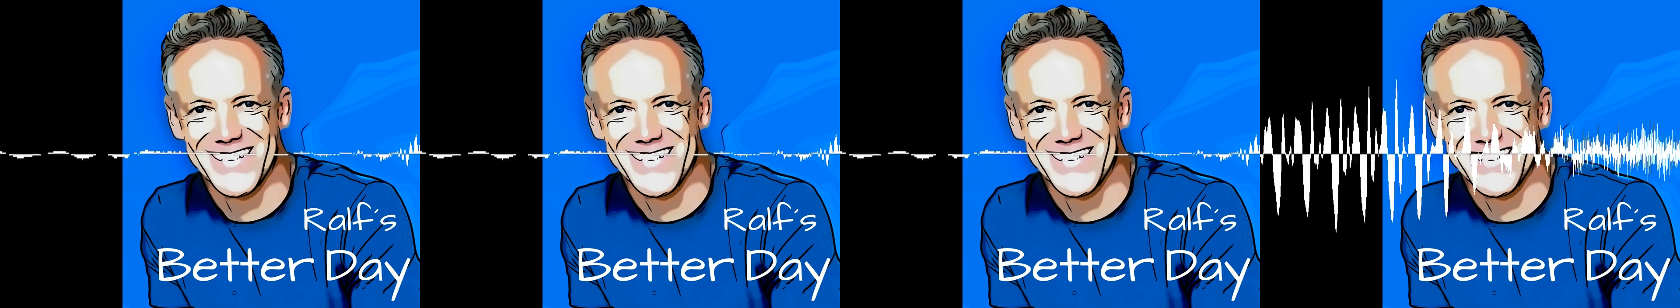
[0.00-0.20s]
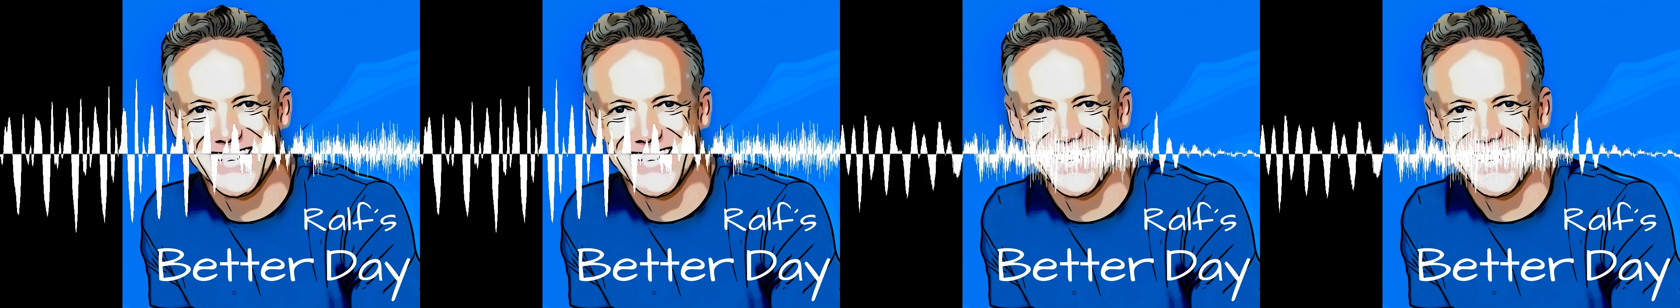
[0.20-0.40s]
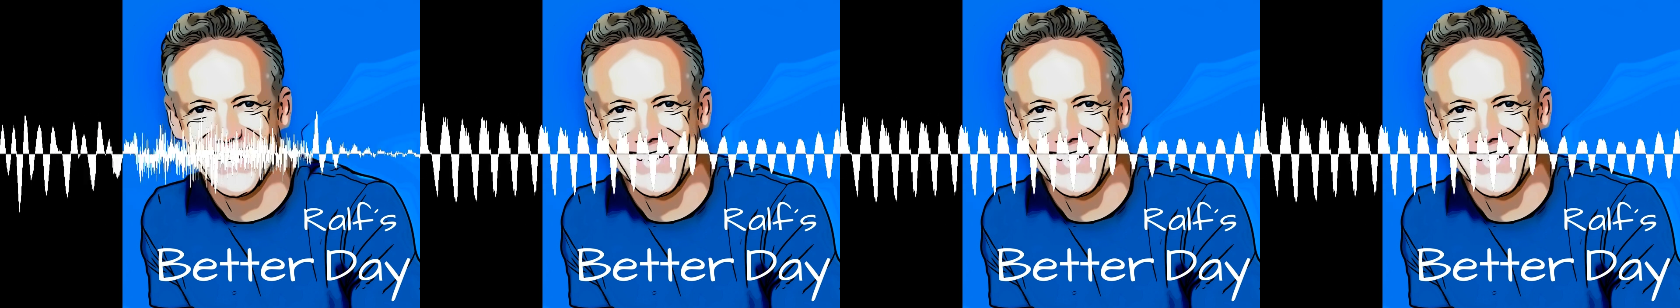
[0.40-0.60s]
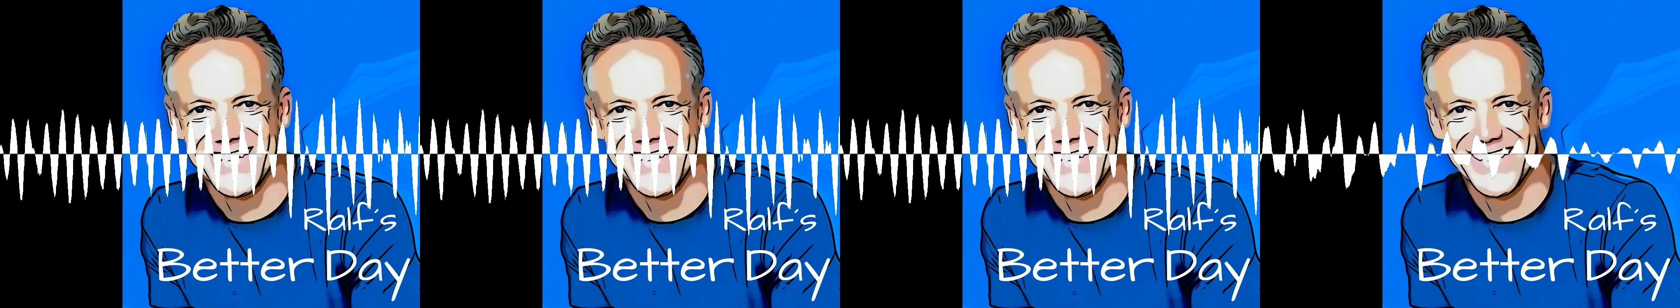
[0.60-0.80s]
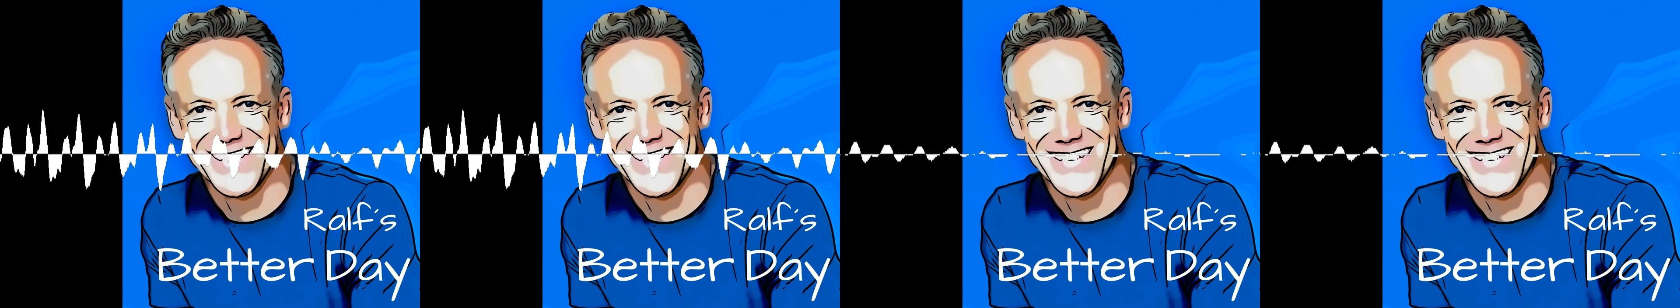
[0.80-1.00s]
Aber es ist mir
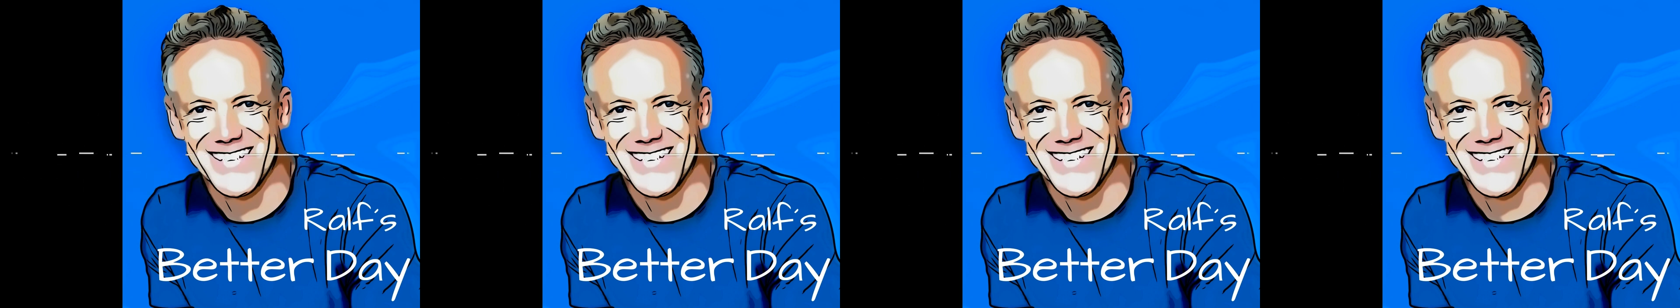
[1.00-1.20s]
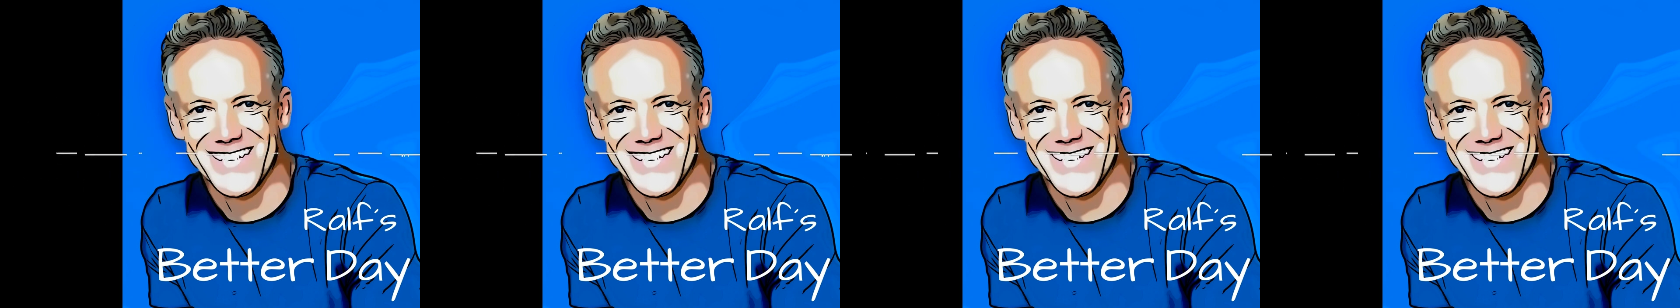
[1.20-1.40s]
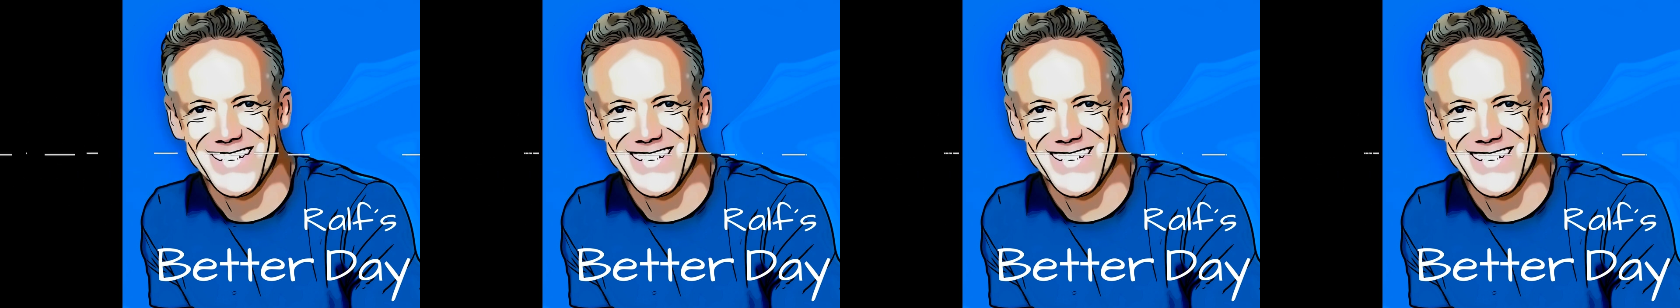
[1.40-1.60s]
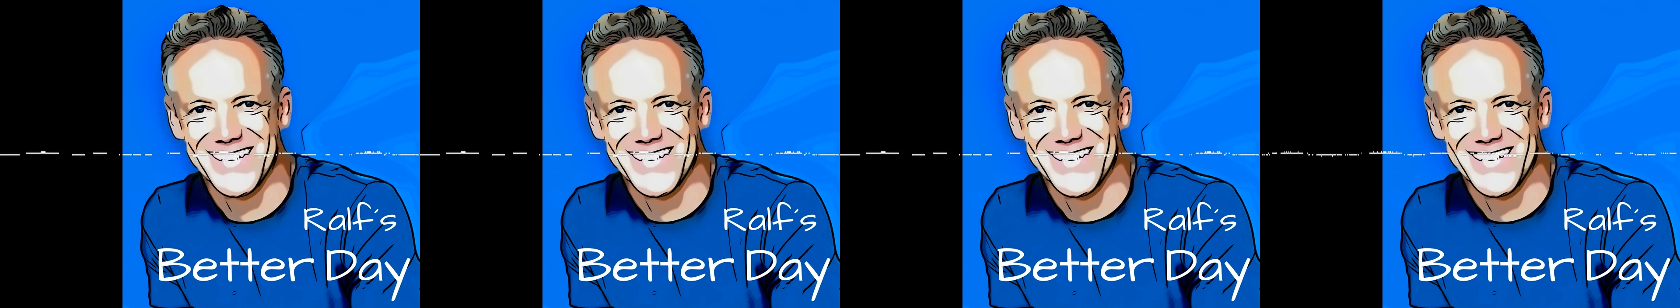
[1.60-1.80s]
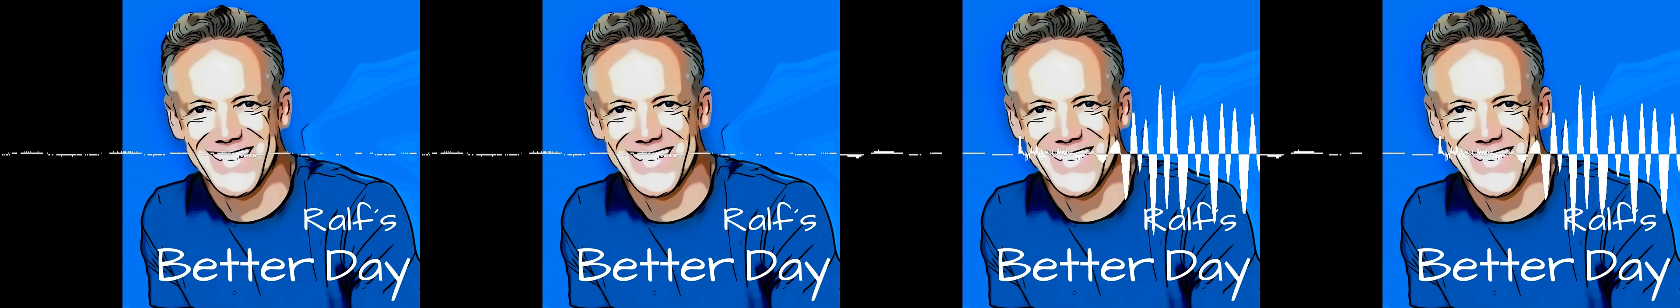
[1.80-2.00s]
gelungen.
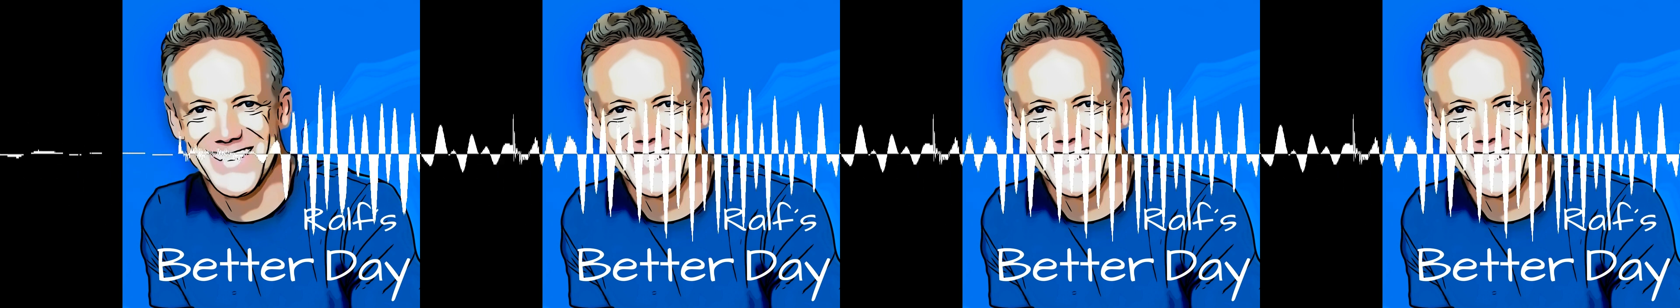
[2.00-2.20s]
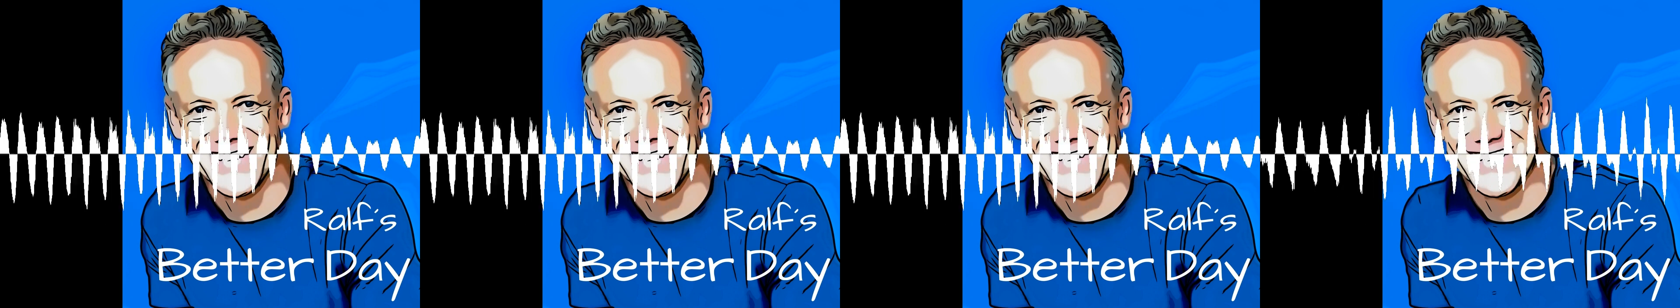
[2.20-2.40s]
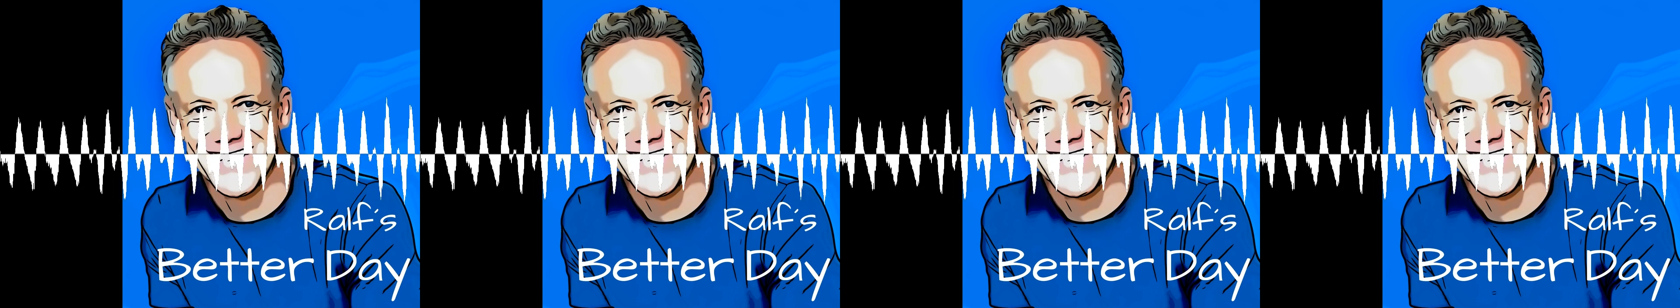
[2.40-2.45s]
Die Dinge,